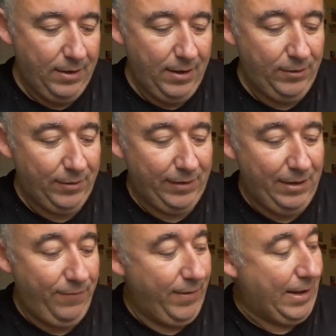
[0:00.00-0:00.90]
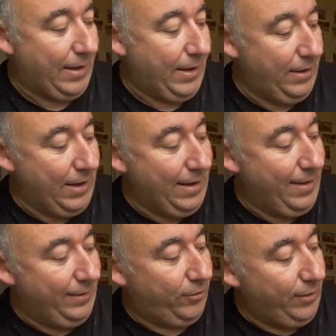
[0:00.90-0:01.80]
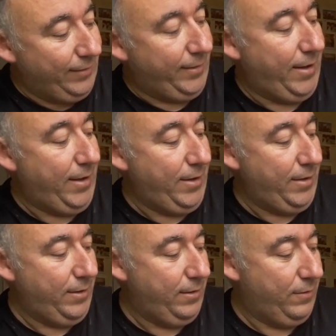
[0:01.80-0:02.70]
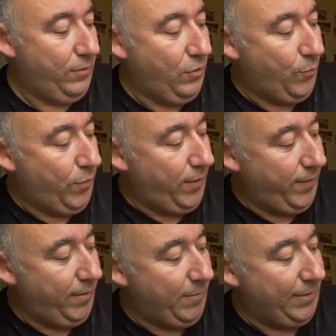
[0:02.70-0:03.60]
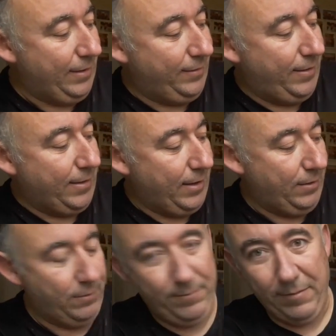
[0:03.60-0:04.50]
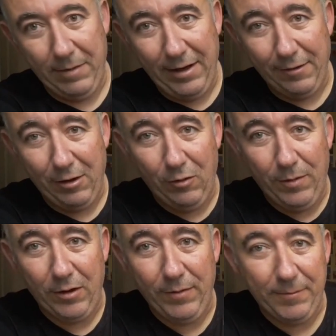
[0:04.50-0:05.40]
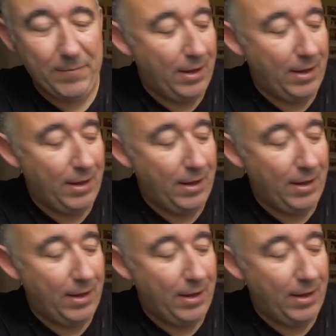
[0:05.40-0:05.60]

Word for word: ¿Esto qué significa? Que el de zona 6 no puede meterse aquí, no. Vale, ahora lo explico bien.